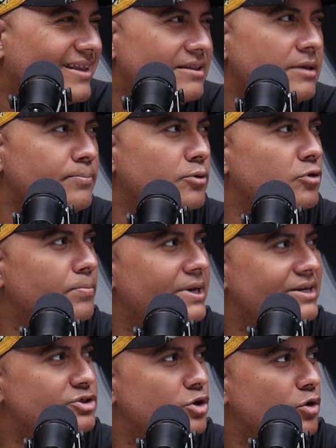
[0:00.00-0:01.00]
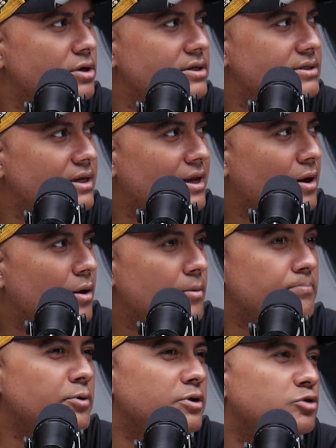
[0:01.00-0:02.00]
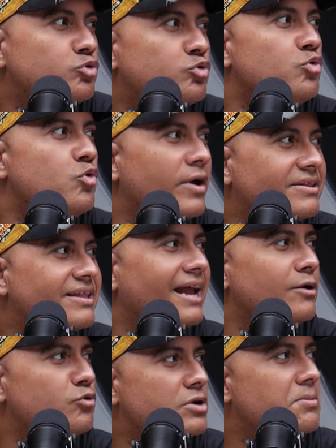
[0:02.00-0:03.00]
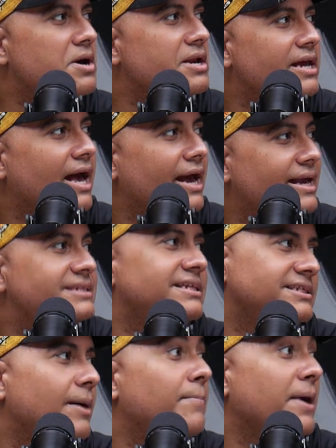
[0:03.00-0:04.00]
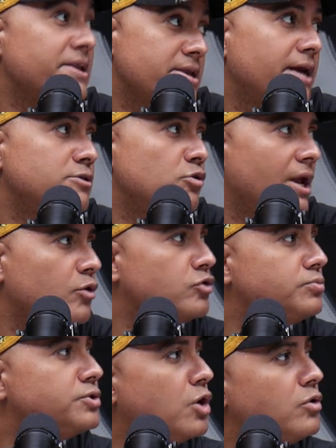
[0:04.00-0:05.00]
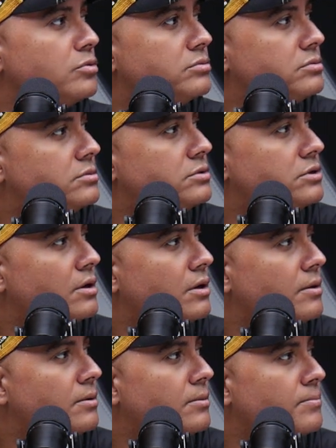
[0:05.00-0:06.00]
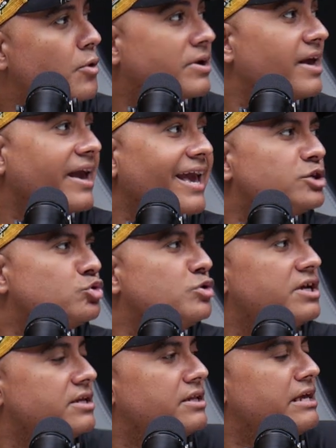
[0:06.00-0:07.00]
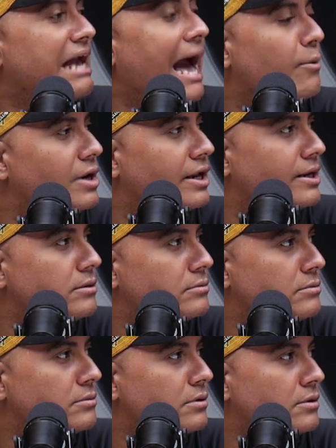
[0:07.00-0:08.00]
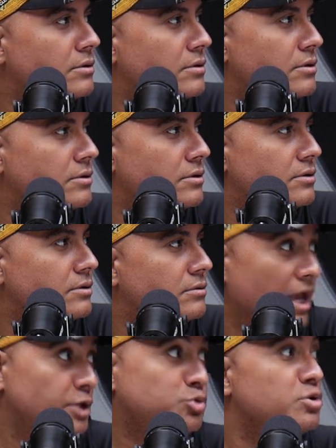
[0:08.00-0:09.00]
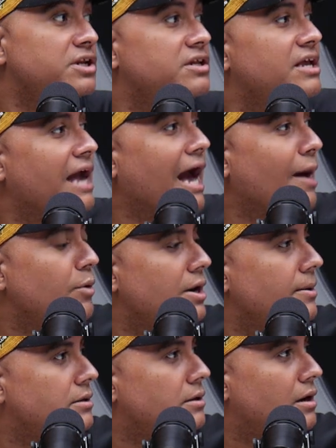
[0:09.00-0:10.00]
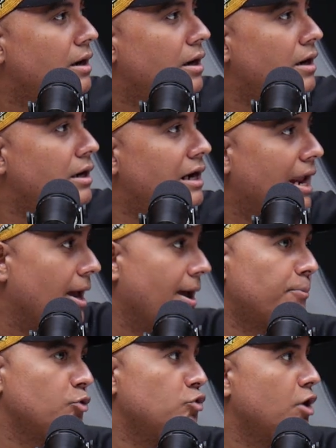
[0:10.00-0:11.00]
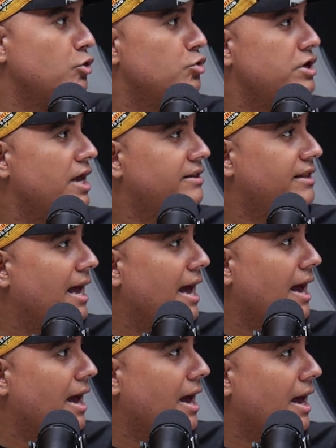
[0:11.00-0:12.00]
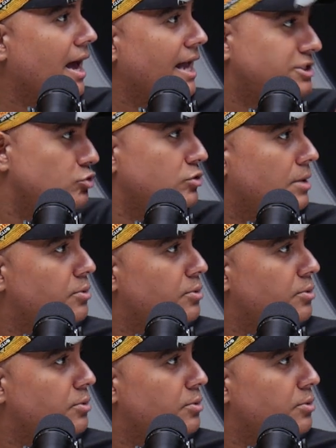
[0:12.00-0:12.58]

tipo de operaciones, pues tú de alguna manera estás apañando la corrupción. Porque eso incriticable. Eso incriticable la Procuraduría está haciendo una